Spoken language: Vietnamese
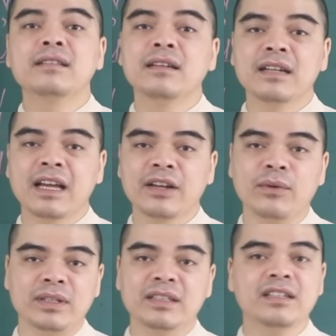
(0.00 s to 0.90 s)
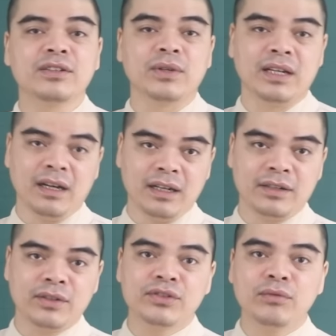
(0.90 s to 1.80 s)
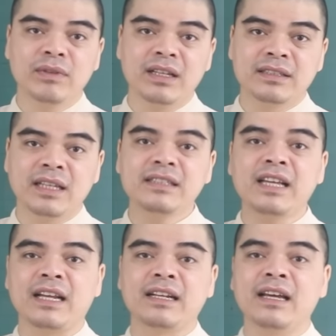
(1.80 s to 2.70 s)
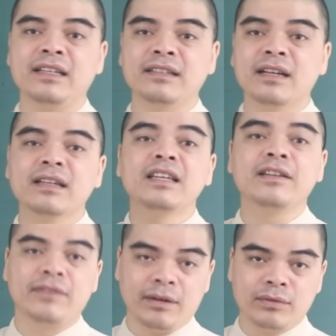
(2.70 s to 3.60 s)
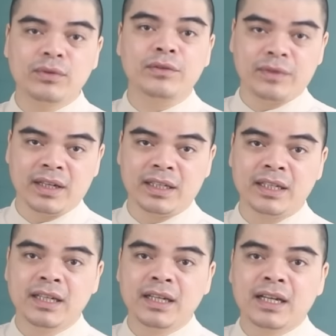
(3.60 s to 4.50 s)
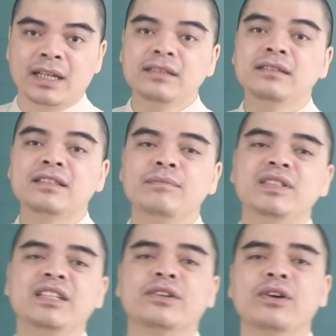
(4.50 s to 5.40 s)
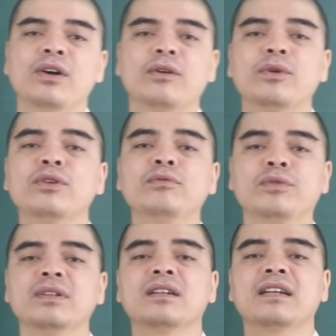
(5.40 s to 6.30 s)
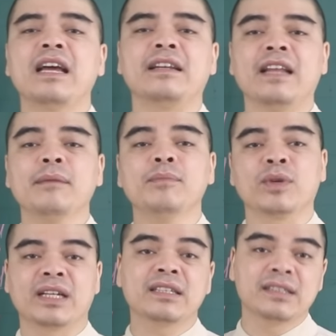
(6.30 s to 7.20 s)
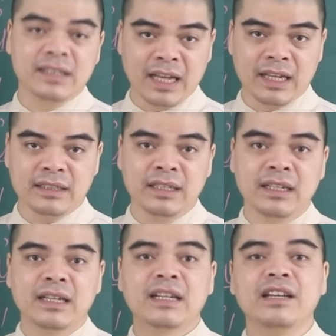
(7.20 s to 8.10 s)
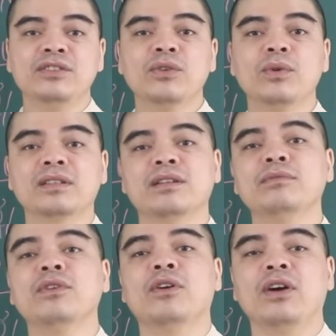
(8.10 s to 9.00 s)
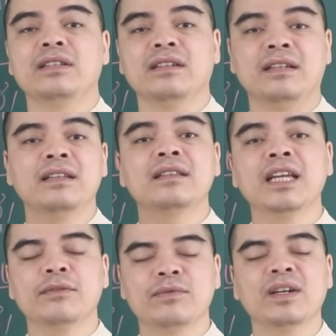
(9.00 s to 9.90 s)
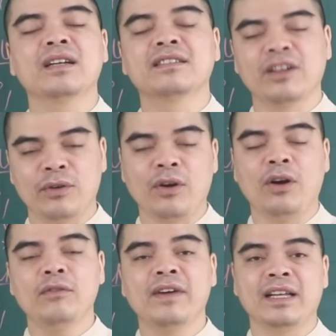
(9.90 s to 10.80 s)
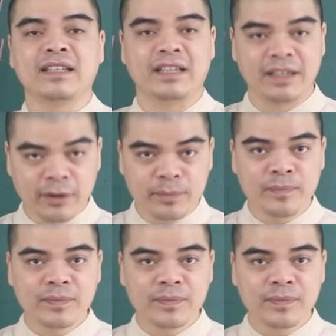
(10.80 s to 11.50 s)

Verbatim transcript: Tương lai của những người tuổi Hợi nói chung là sẽ tràn đầy những cái kỳ vọng tuyệt vời. Cái sự chăm chỉ của họ cuối cùng cũng được đền đáp một cách xứng đáng, khiến cho cuộc sống của họ trở nên thịnh vượng, giàu có và thành công.